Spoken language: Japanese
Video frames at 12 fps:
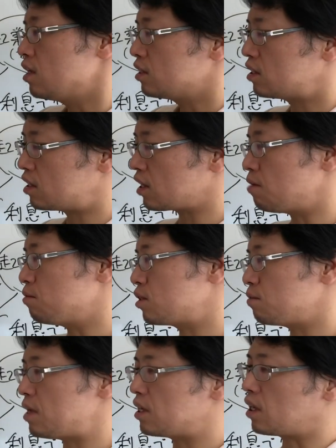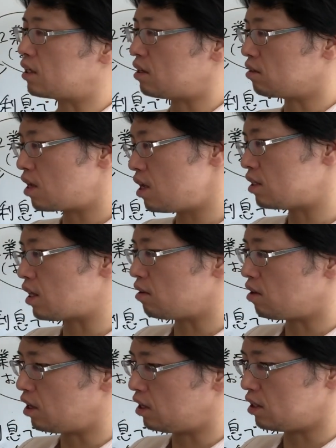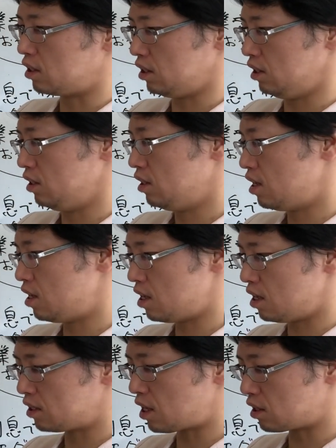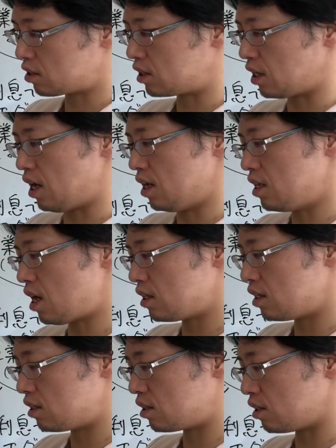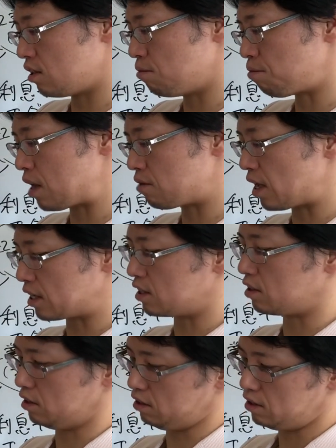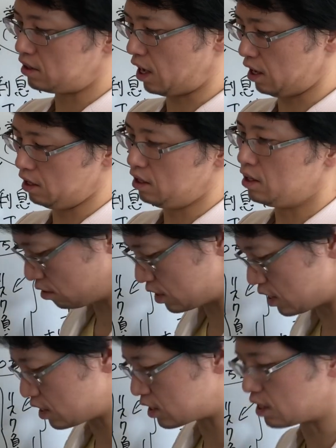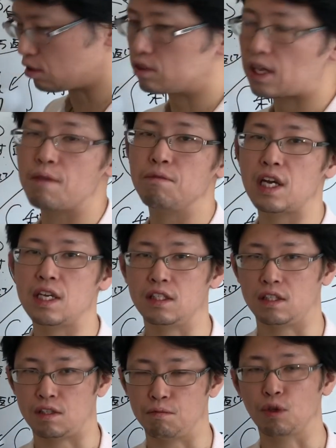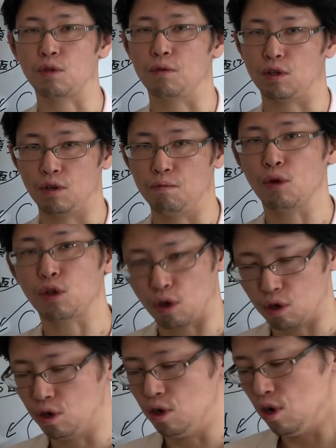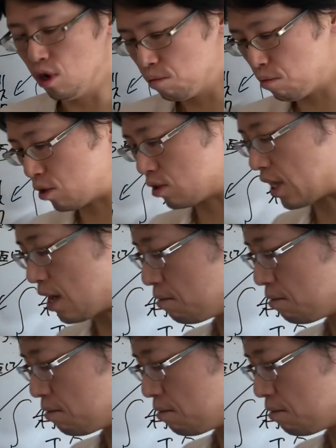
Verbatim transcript: 父が娘に語る経済の話、作者、ヤニス・バルファキスさん。ギリシャの財務大臣です、もともと。元財